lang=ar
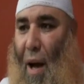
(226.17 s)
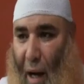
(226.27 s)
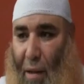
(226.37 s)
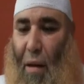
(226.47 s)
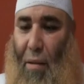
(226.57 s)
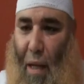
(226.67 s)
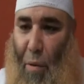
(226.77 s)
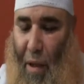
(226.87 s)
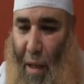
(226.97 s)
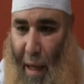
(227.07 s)
أعتقد ده
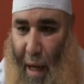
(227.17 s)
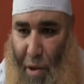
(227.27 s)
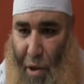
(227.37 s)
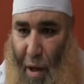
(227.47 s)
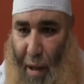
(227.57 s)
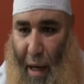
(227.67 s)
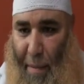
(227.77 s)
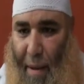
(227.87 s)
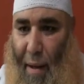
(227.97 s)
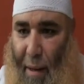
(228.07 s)
أول طريق النجاح إن شاء الله تعالى
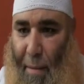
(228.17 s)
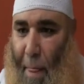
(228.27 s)
بإذن الله